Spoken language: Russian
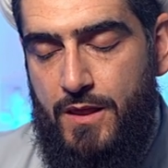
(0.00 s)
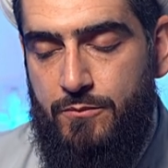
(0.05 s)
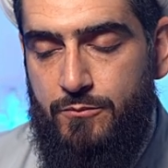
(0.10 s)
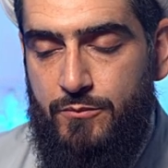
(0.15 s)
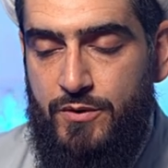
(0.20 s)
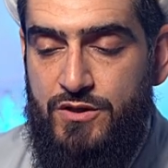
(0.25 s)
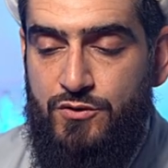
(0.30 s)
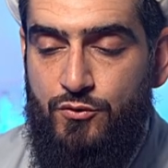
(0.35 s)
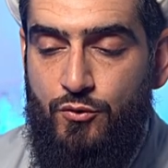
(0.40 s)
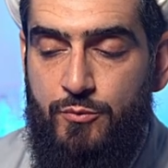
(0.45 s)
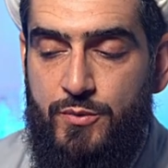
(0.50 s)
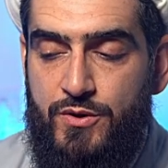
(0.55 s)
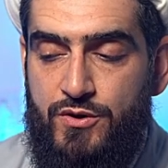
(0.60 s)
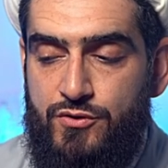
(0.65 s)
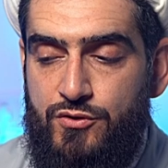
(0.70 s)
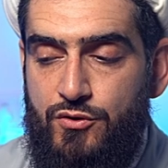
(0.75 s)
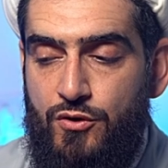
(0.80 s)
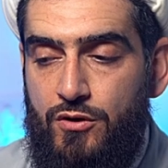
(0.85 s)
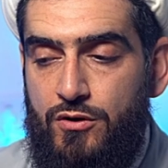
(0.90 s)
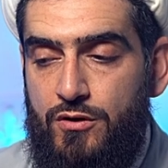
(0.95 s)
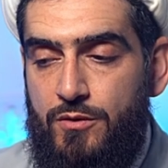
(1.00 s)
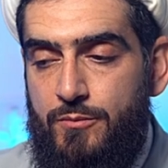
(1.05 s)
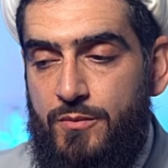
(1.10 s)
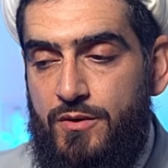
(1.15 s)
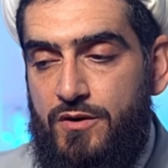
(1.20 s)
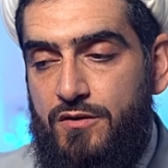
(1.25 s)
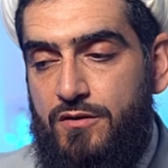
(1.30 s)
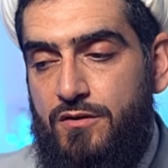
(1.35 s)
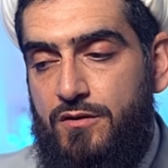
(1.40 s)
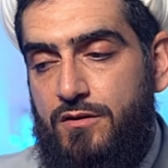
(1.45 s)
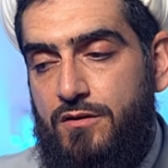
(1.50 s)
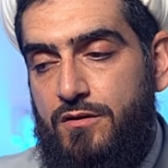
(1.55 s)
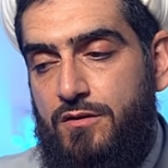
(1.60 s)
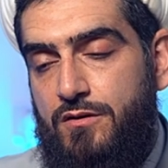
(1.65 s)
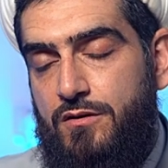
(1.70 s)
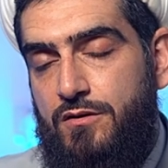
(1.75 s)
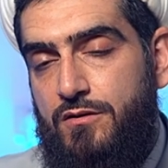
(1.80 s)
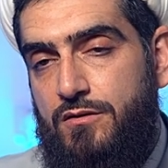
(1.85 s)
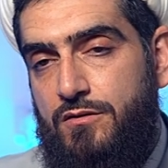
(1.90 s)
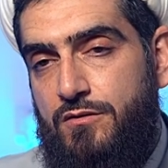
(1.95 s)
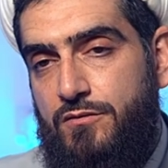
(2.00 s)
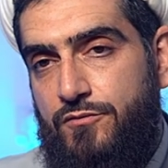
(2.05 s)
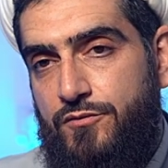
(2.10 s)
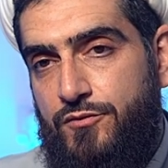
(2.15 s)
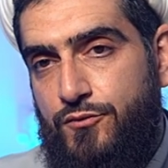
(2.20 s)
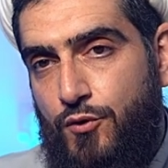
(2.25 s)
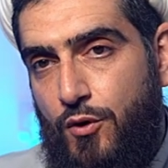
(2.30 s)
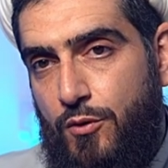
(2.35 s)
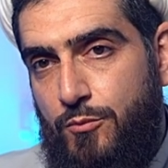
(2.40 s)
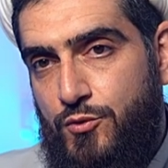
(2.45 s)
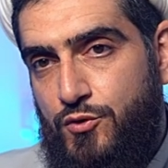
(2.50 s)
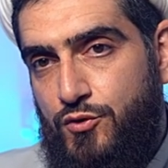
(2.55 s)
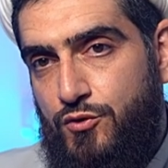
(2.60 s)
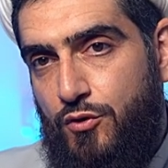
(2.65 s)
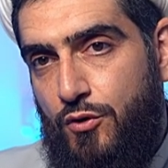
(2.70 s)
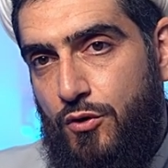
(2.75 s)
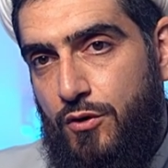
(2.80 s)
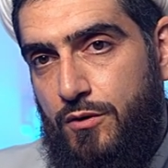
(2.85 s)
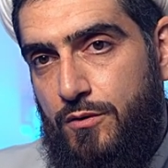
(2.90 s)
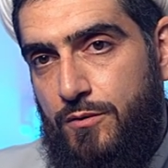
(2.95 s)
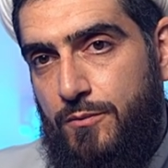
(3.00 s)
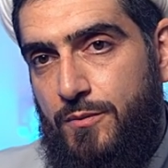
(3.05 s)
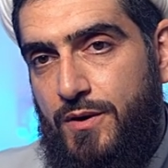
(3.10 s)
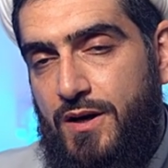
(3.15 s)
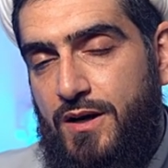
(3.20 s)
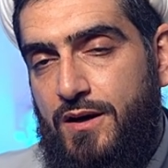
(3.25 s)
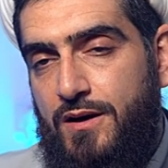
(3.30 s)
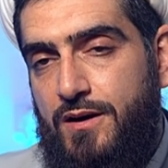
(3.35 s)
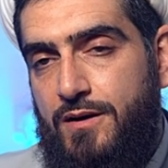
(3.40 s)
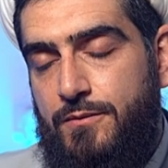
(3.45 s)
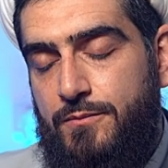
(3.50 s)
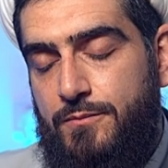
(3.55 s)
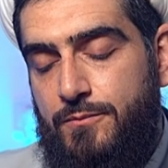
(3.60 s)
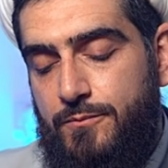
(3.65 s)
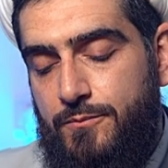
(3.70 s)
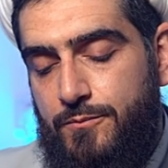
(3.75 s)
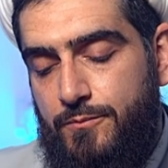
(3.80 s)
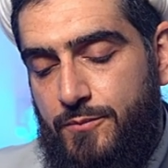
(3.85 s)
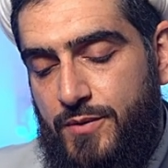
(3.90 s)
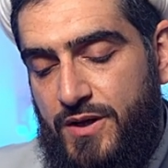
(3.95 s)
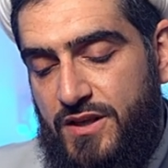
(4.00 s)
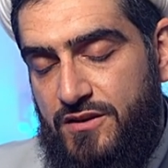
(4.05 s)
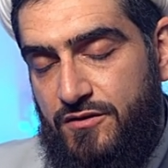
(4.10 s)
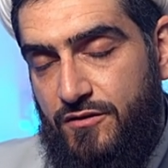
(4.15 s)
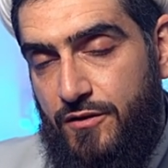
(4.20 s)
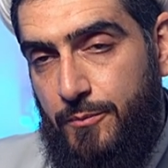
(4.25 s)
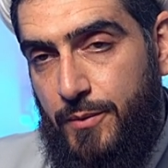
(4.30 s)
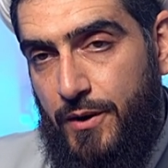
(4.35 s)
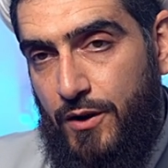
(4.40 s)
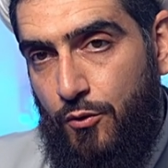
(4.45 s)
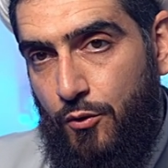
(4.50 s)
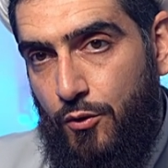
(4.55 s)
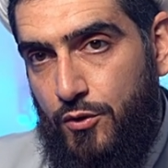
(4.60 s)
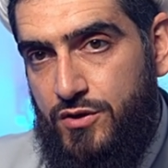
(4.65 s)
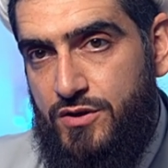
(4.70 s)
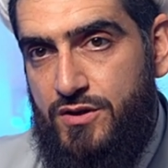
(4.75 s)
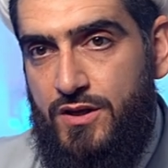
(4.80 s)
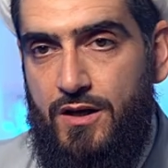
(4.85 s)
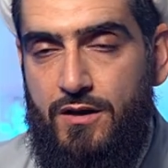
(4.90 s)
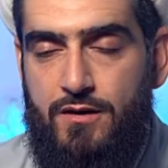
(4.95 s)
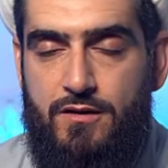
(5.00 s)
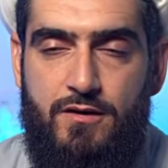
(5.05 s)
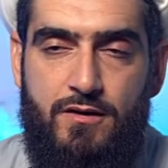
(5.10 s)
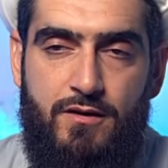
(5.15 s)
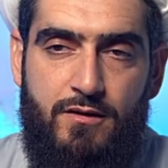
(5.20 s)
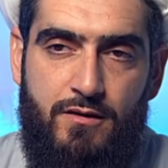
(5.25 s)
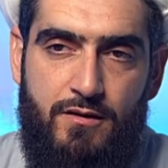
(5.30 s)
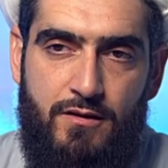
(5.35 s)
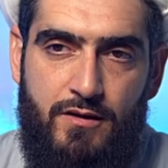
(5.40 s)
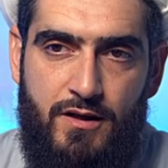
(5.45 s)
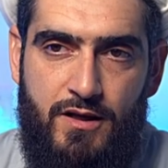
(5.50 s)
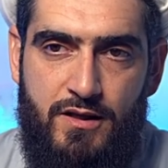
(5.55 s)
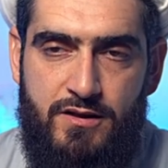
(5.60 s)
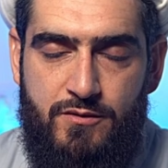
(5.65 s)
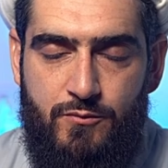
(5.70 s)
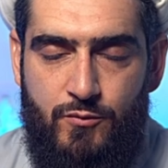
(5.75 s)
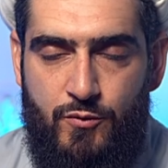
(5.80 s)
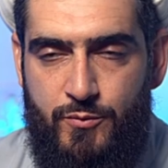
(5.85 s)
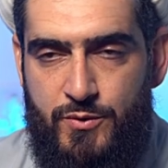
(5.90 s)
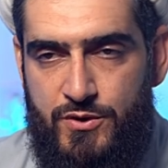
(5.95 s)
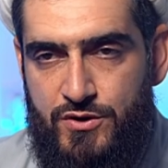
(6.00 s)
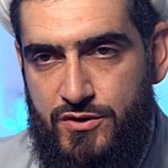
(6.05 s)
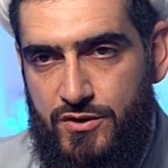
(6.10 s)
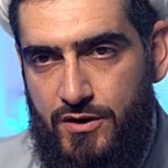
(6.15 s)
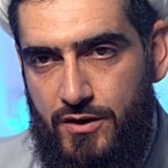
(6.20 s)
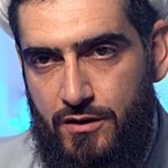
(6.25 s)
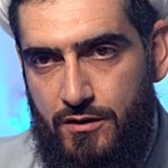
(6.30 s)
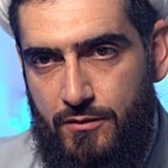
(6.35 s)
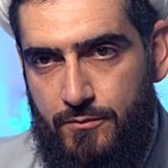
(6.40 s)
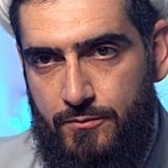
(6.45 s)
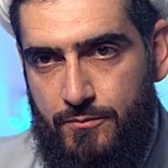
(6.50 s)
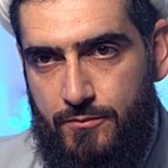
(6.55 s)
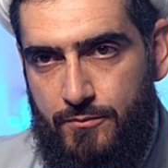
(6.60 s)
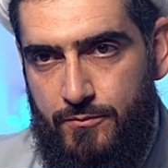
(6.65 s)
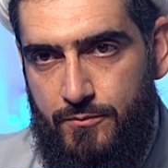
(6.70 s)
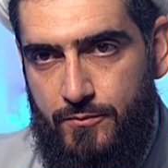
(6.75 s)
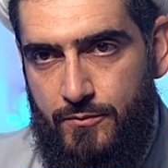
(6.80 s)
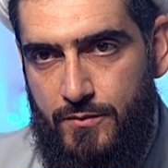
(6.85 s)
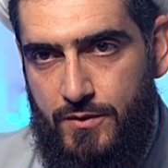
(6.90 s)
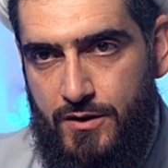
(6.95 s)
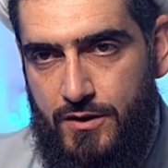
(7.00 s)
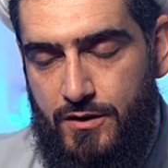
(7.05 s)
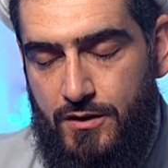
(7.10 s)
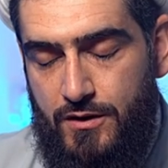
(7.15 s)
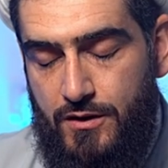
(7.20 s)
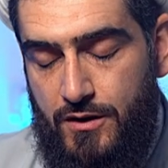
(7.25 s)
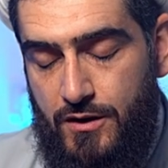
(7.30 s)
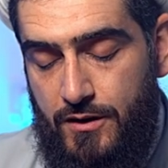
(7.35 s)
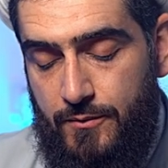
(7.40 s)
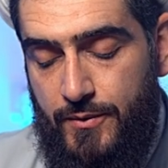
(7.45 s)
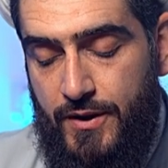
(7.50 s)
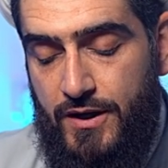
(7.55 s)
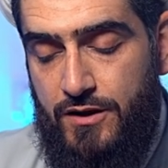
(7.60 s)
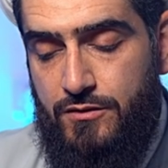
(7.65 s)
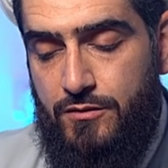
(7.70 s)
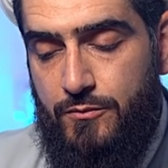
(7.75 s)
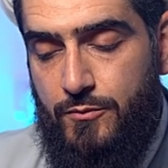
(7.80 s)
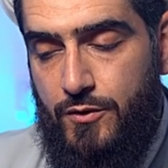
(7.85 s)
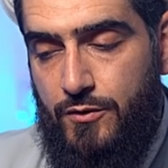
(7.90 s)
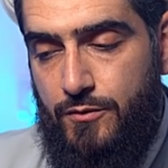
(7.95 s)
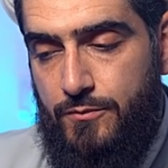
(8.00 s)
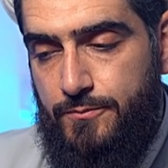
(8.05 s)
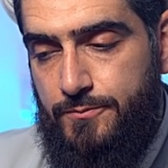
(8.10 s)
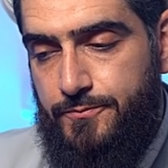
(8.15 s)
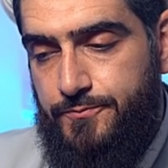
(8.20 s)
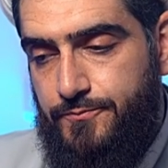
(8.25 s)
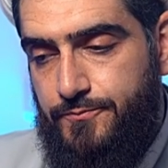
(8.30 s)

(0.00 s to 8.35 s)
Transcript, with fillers: Быть убежденным в том, что противоположно этим убеждениям. И поэтому,